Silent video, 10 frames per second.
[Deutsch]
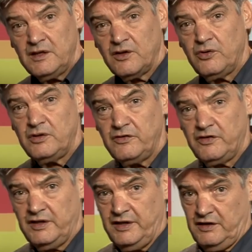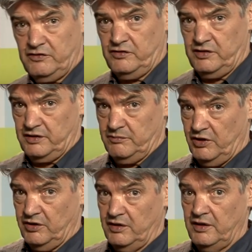dann können Sie einen nächsten Schritt
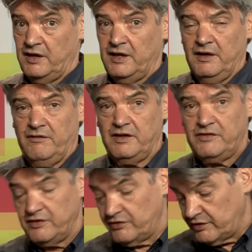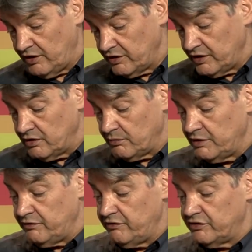machen. Wenn Sie jetzt
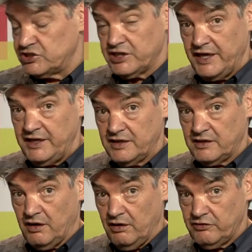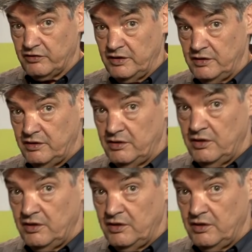angenommen, wie versteinert da sind,